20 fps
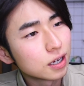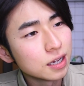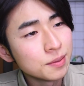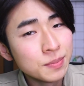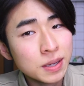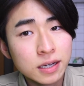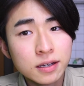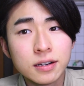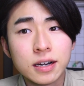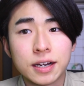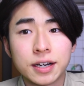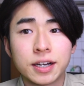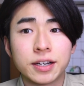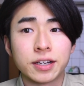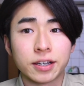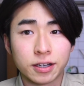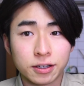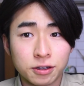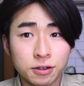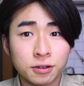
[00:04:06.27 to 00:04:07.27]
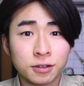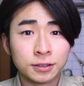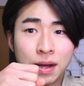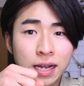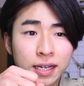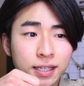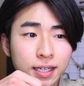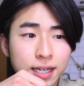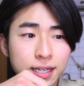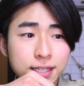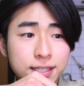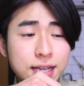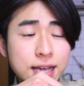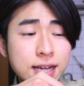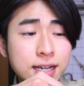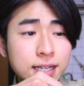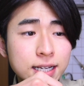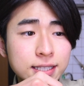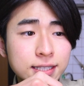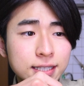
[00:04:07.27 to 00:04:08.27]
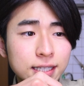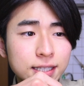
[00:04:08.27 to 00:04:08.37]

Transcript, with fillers: 回目ぐらいなんだけど、毎回玄関